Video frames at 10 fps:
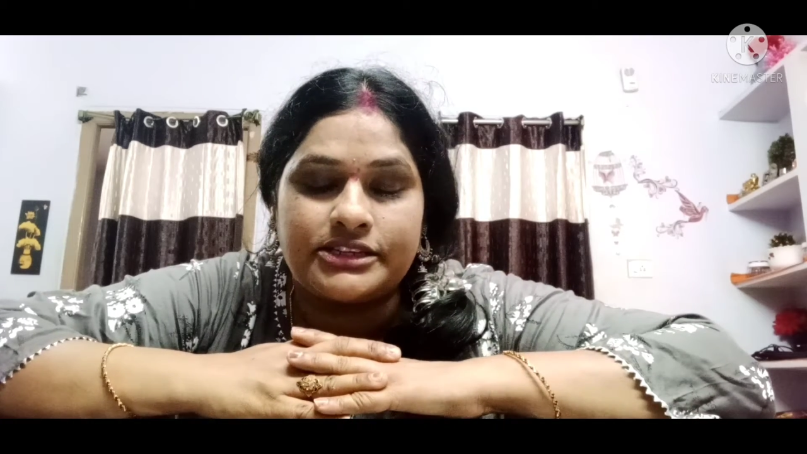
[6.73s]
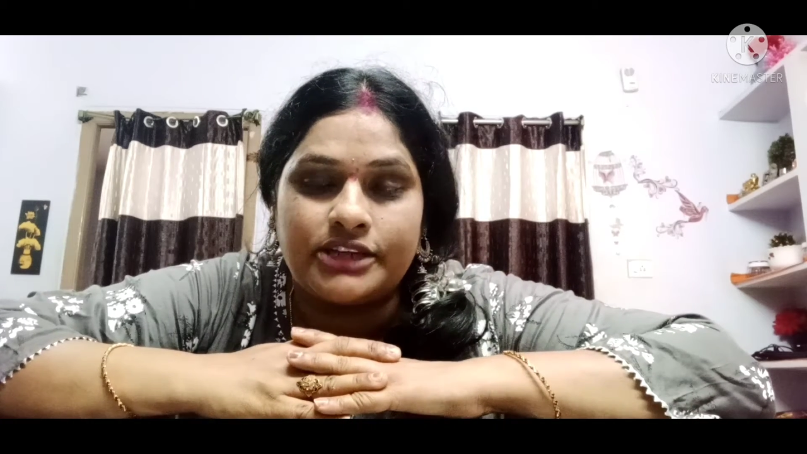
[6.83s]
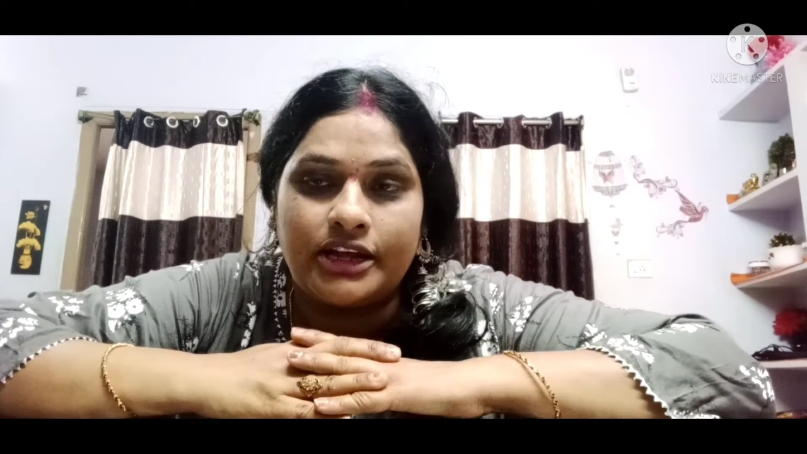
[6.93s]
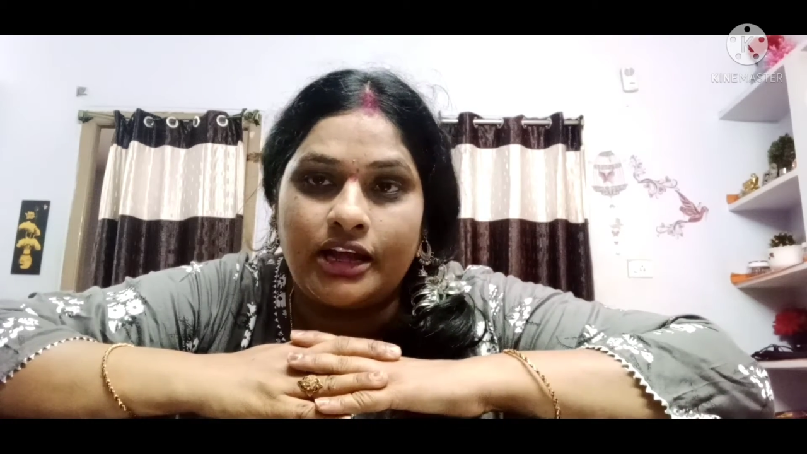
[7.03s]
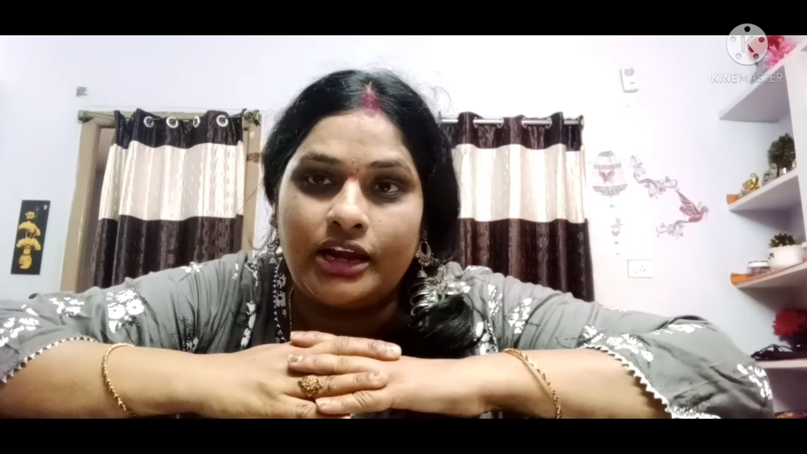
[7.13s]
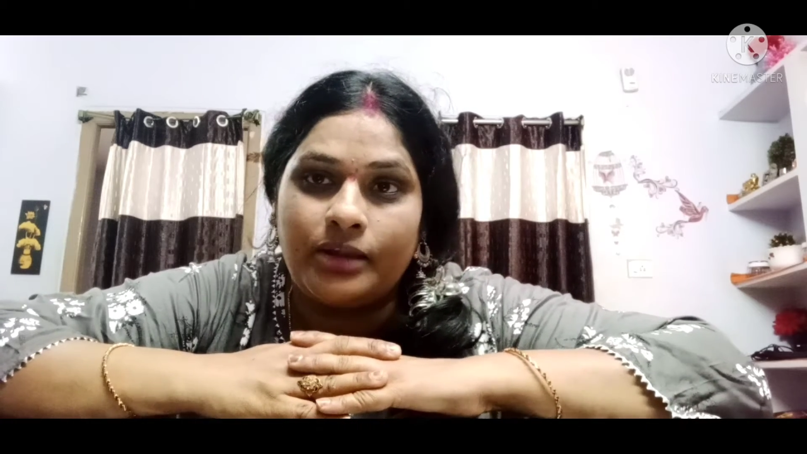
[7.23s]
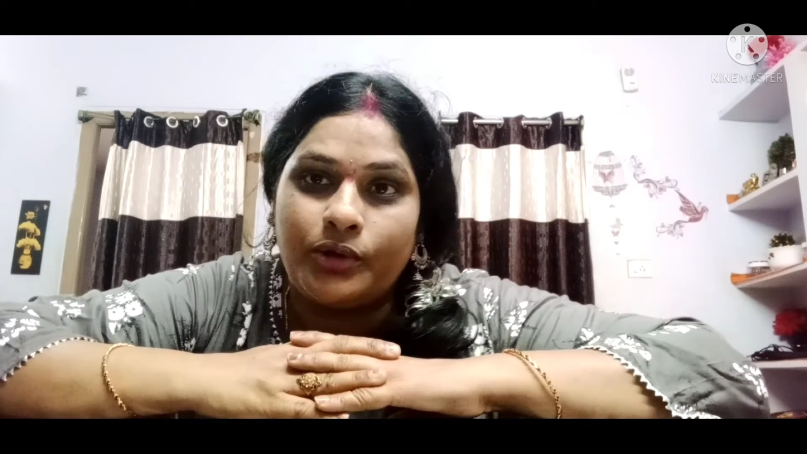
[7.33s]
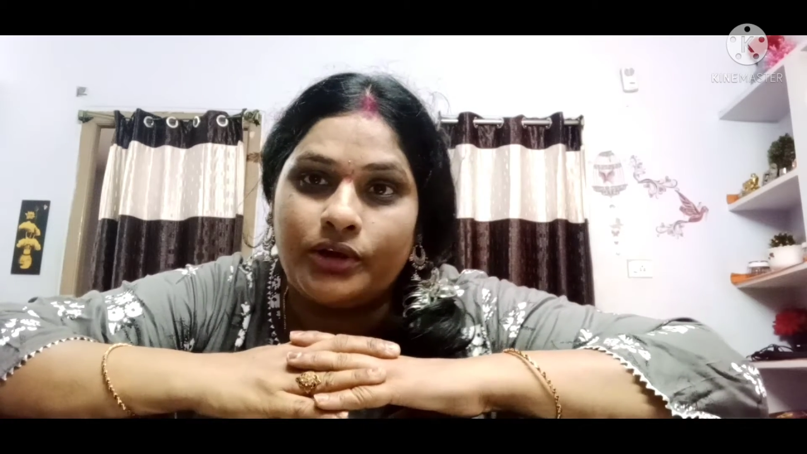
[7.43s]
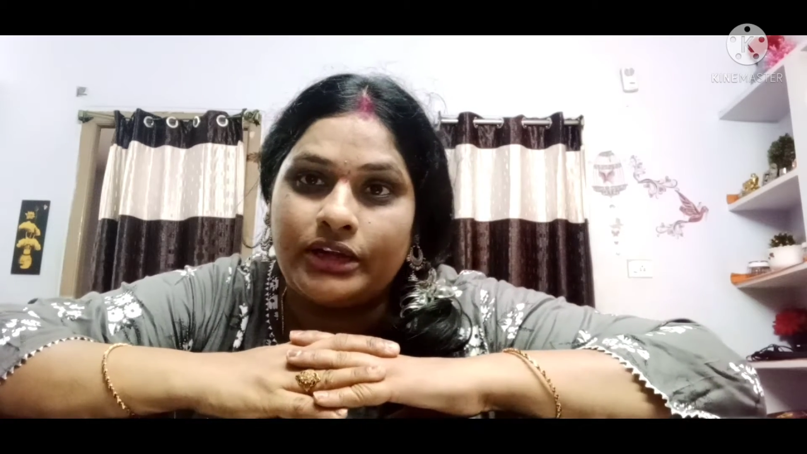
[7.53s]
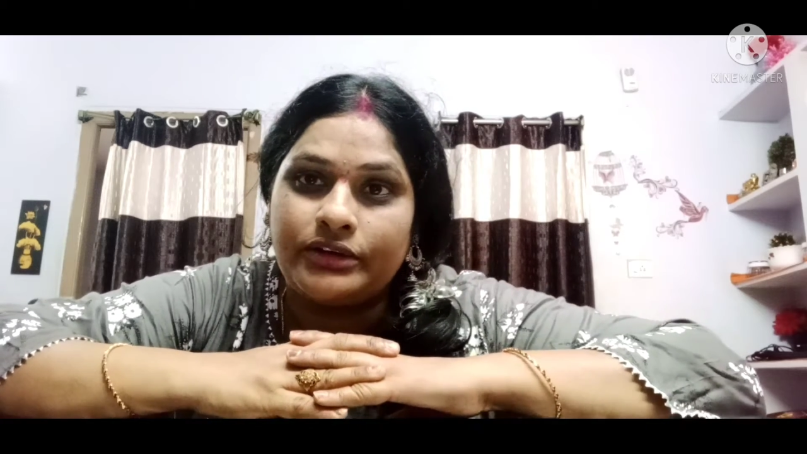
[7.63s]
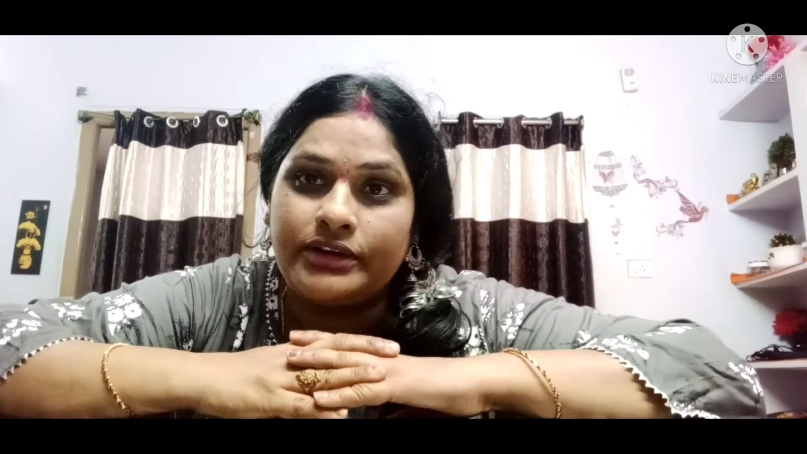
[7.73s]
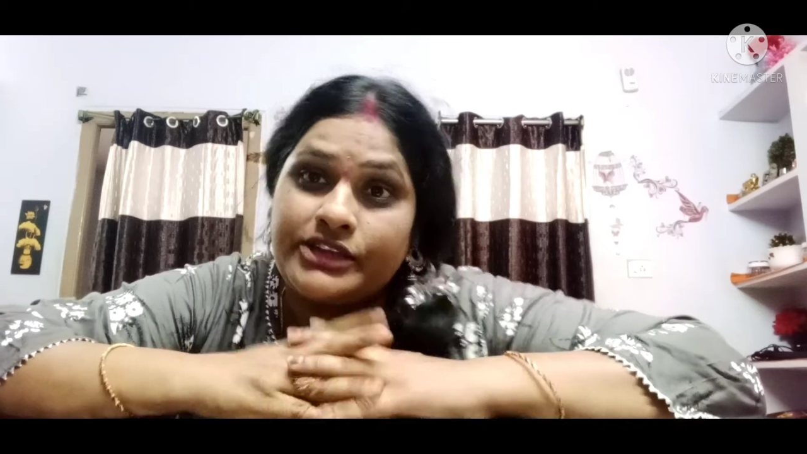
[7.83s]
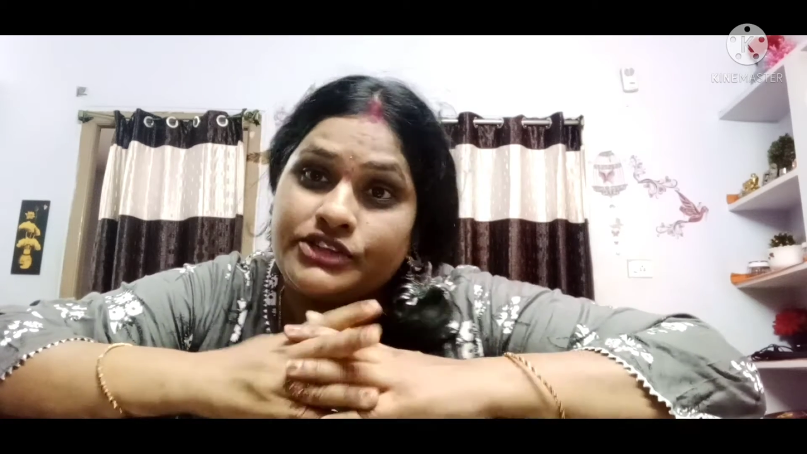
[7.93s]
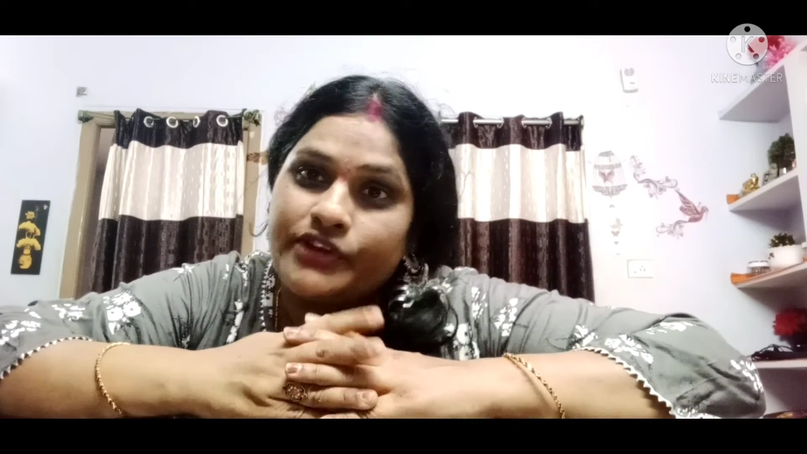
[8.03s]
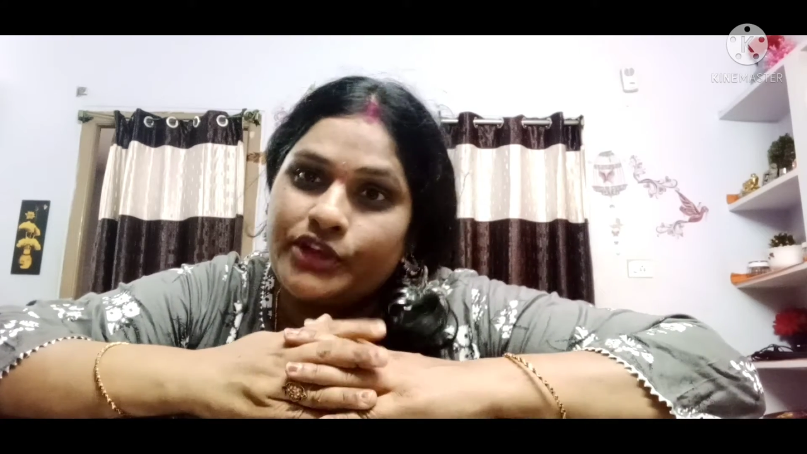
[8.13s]
చాలా బాగున్నాను
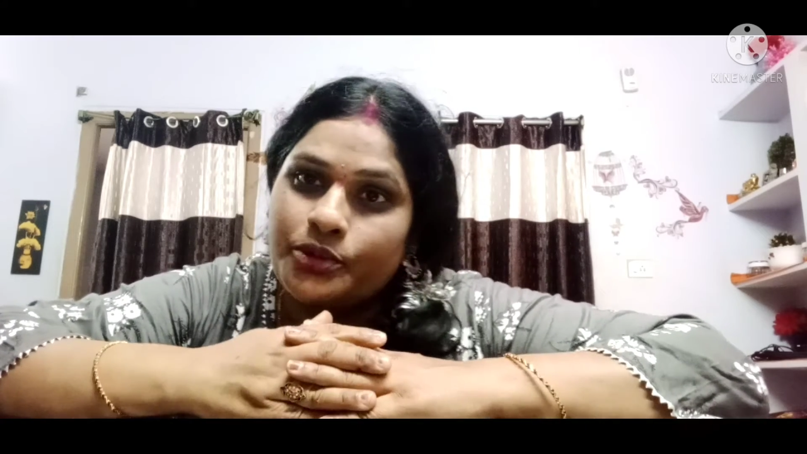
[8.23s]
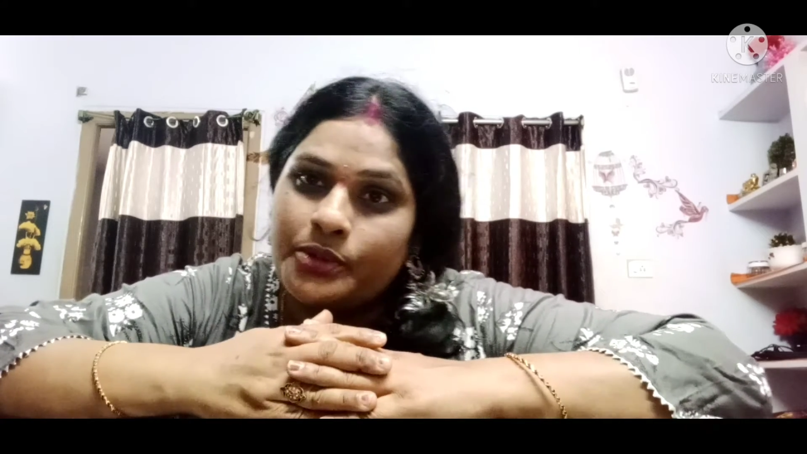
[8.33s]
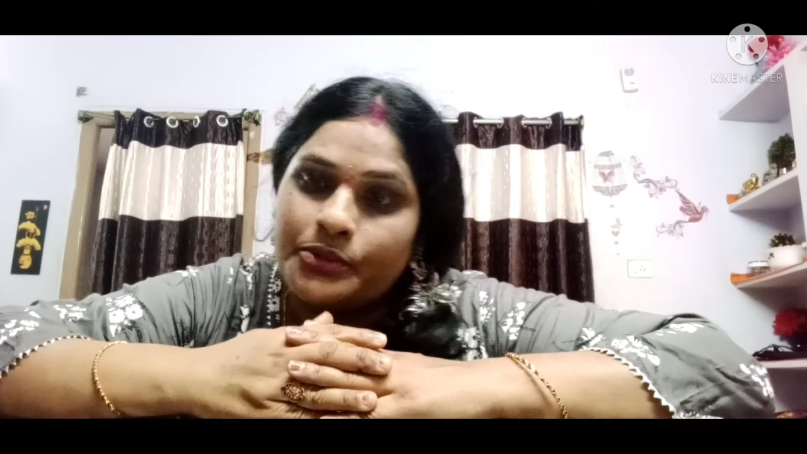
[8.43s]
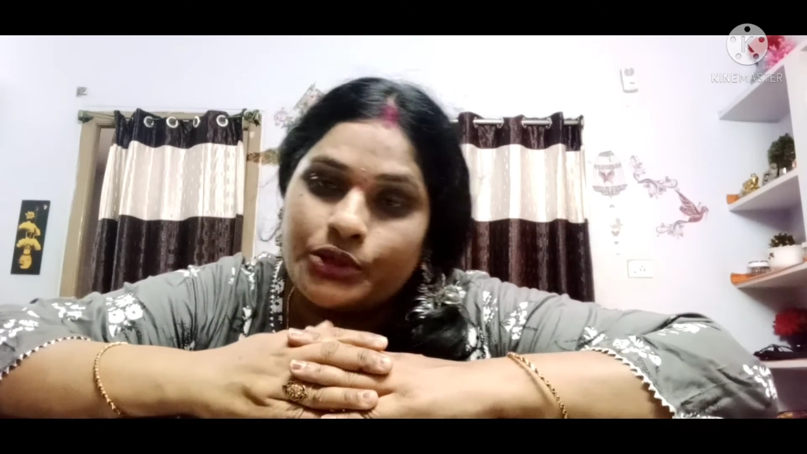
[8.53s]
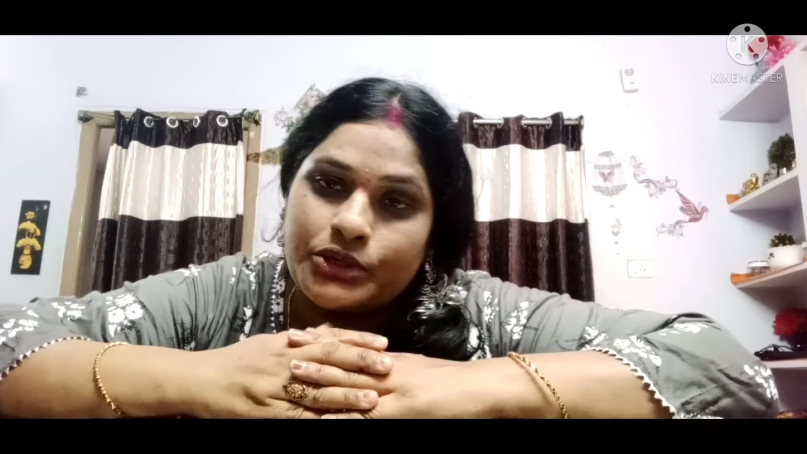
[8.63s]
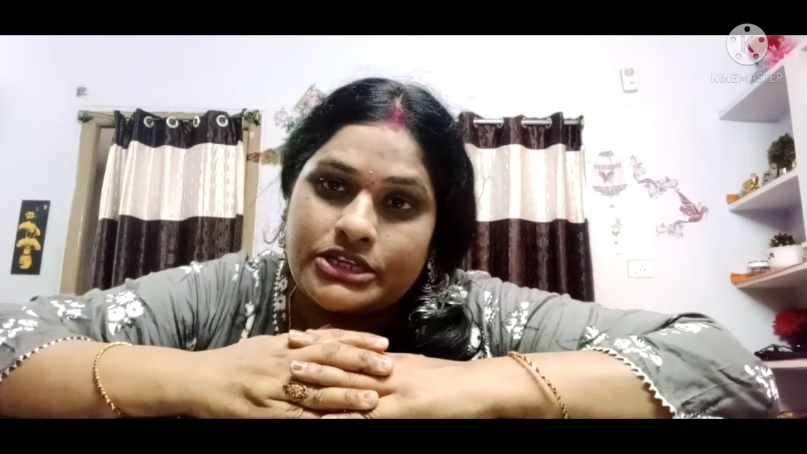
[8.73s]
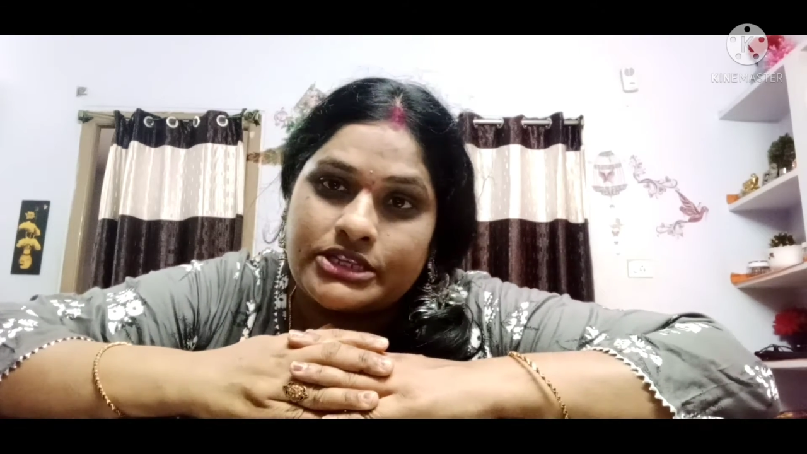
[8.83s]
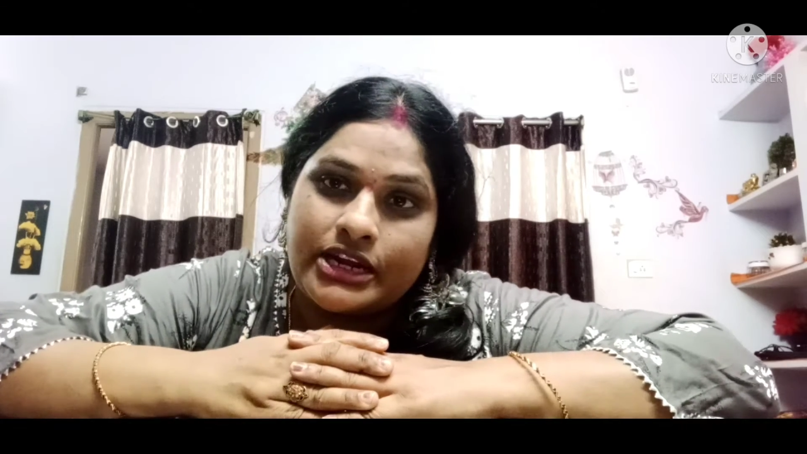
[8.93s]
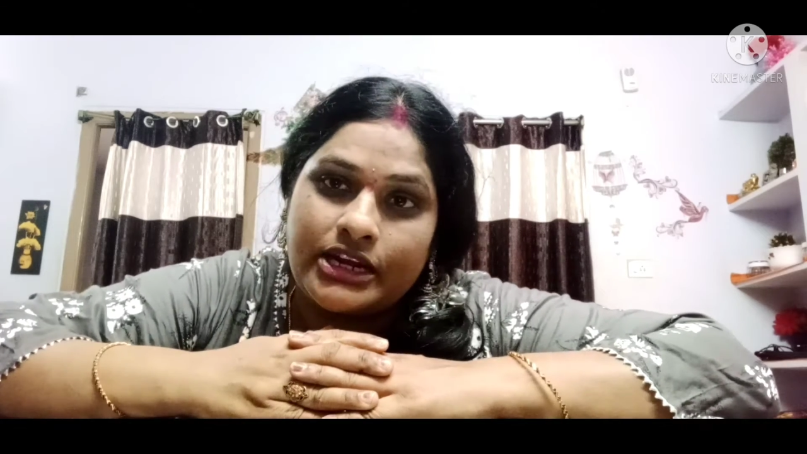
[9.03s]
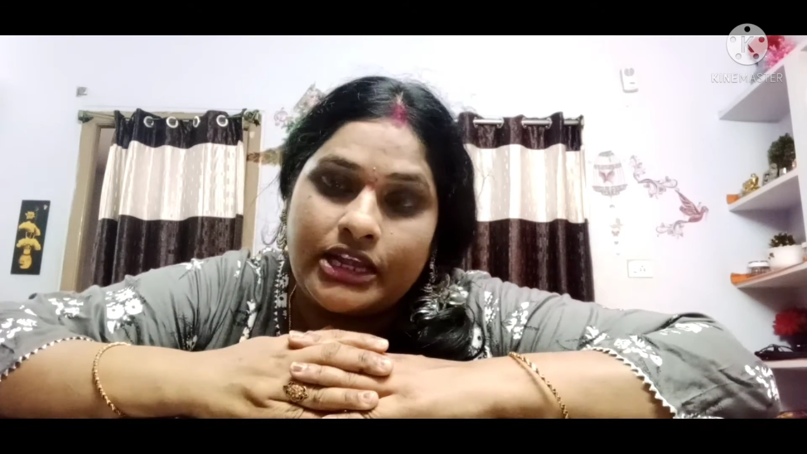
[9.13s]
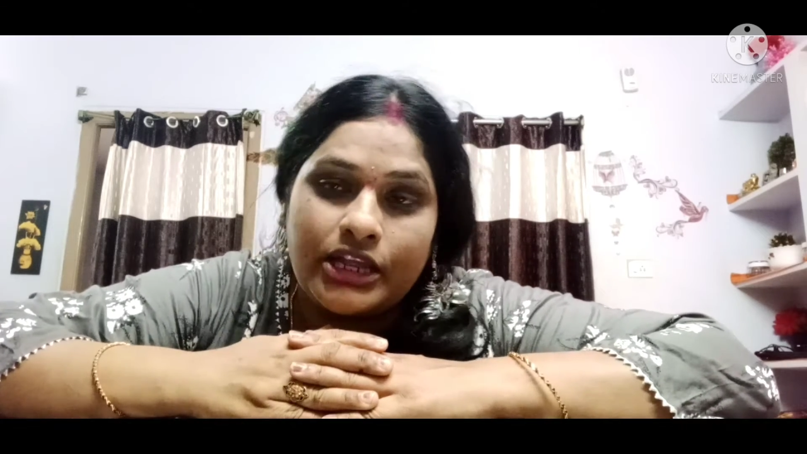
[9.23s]
నెక్స్ట్ వీడియోతో మీ ముందుకు వచ్చేస్తానండి